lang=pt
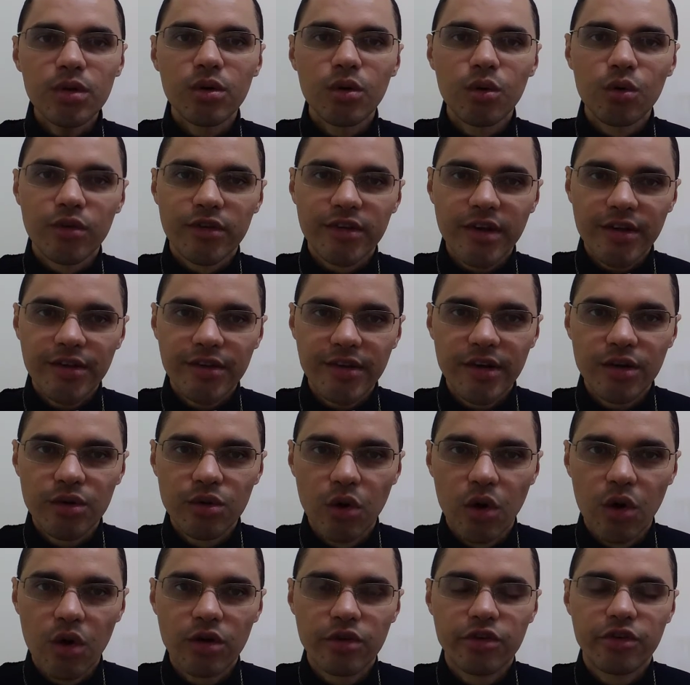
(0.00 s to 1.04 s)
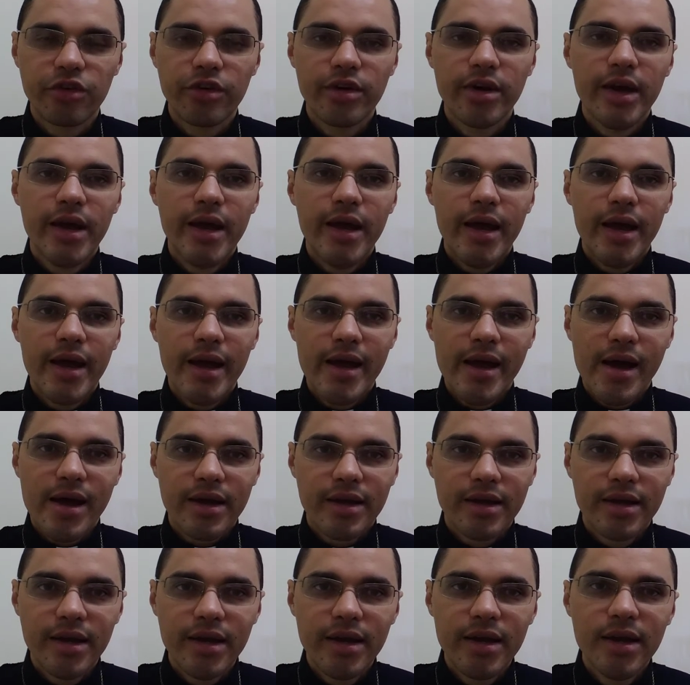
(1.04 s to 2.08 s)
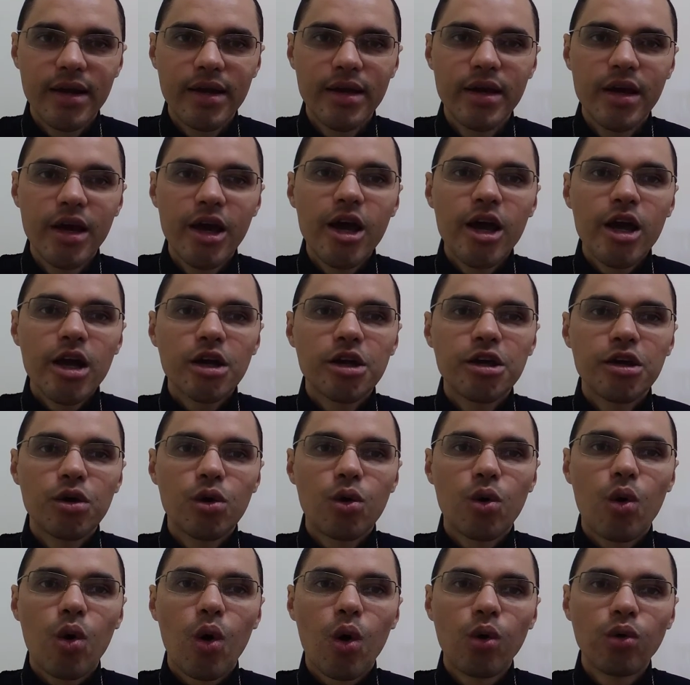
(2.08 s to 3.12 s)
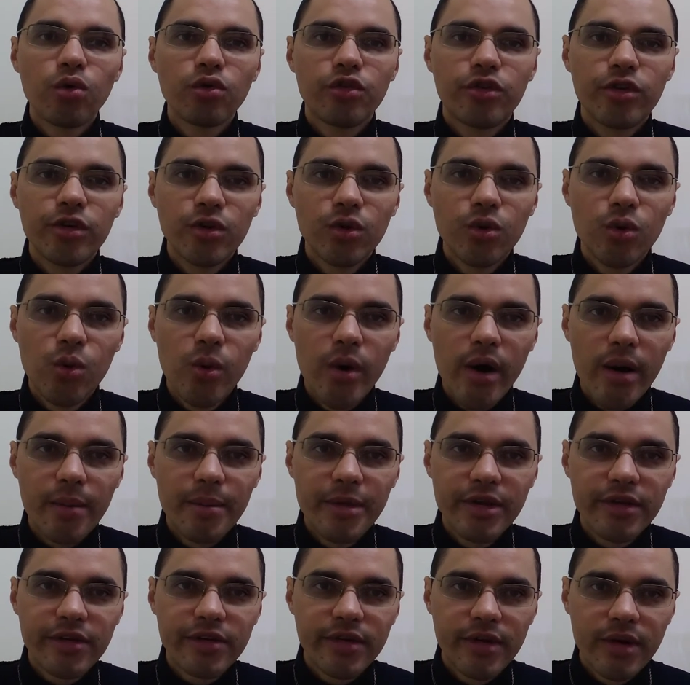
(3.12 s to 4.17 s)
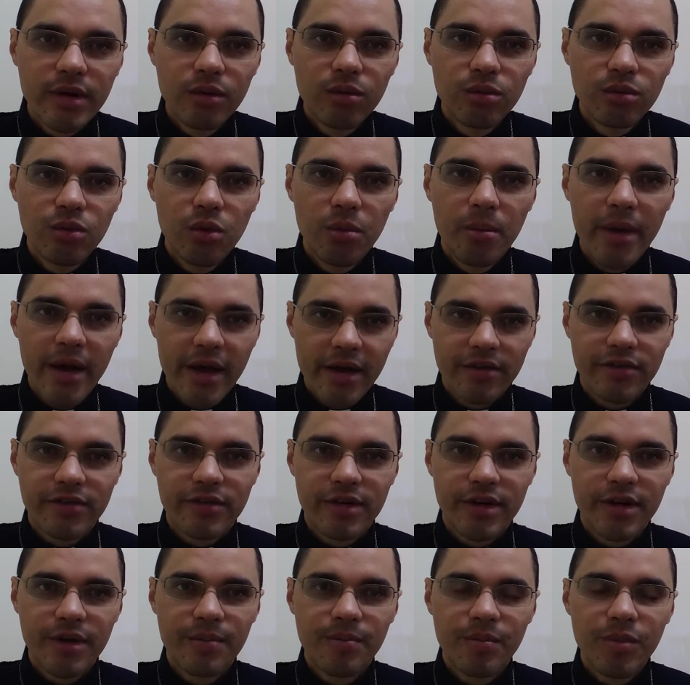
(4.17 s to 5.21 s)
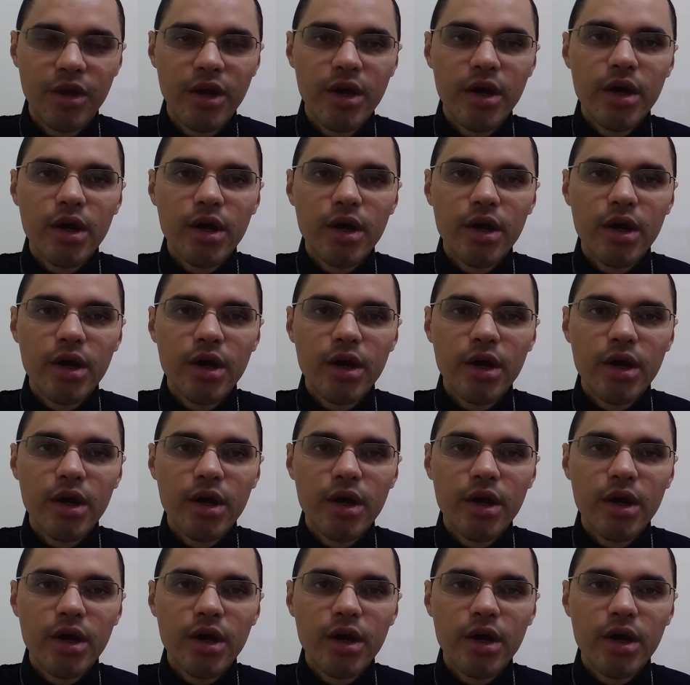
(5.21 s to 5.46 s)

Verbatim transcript: O sacerdote é aquele que continua a missão do Mestre,